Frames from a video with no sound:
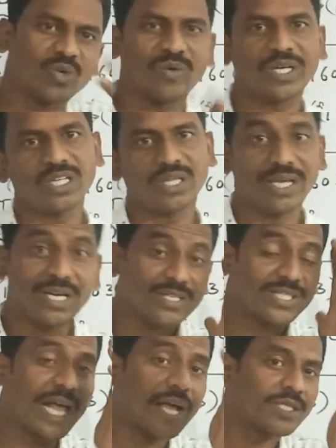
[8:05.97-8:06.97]
అటువంటిది
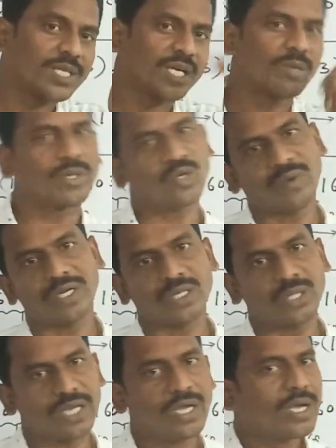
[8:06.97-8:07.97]
చాకచక్యం
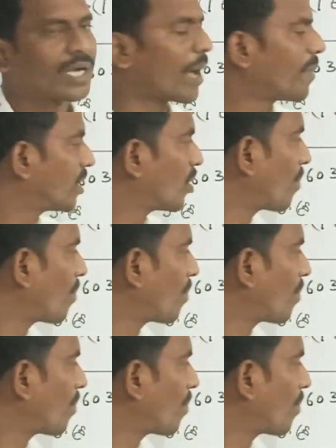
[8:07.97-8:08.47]
అటువంటిది కాబట్టి